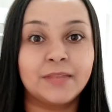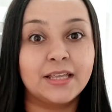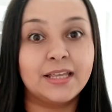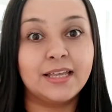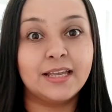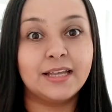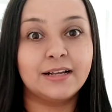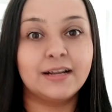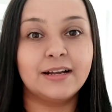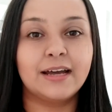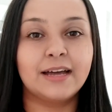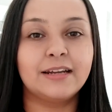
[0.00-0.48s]

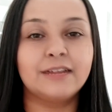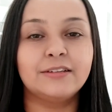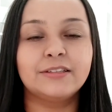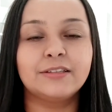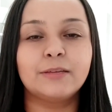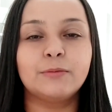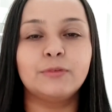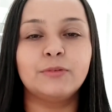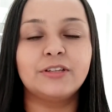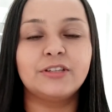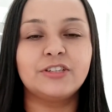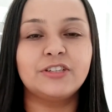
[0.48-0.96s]
E
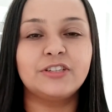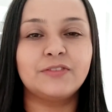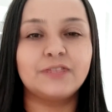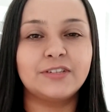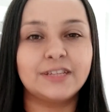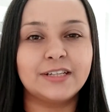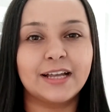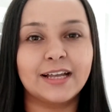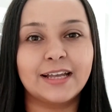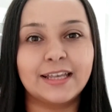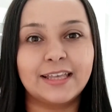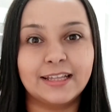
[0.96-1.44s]
garanto que muita gente vai
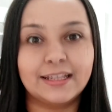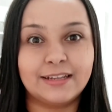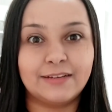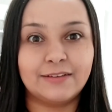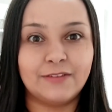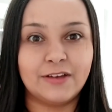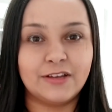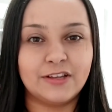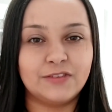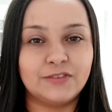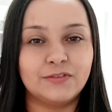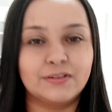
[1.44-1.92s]
chegar aqui
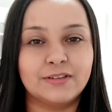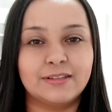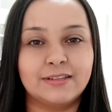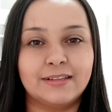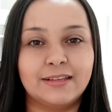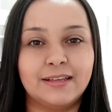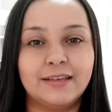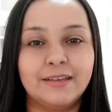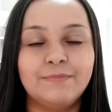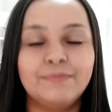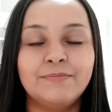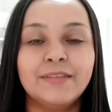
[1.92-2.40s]
através de
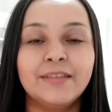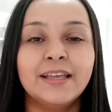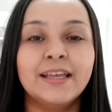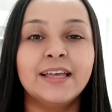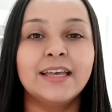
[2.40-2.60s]
você.